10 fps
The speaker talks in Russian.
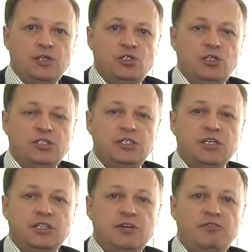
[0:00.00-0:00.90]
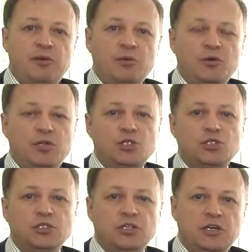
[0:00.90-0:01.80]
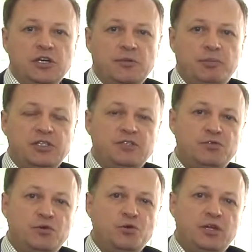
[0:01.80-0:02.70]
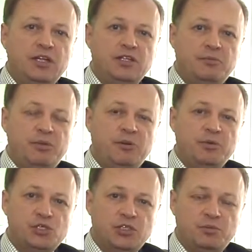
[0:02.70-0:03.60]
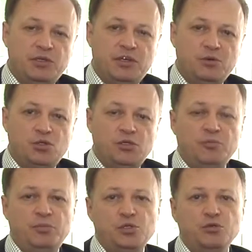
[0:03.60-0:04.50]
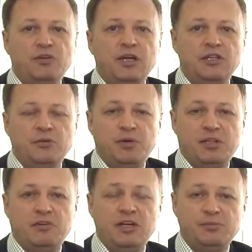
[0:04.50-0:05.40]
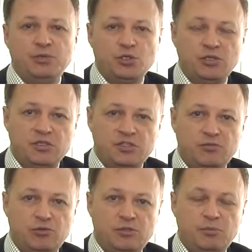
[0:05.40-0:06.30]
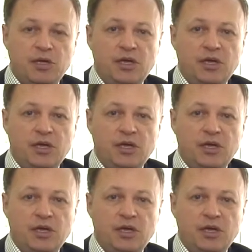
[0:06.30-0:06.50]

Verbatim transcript: Через некоторое время он решил э, пойти в другой ряд, где были машины подороже. И он пришел в ряд, где продавались машины за 8.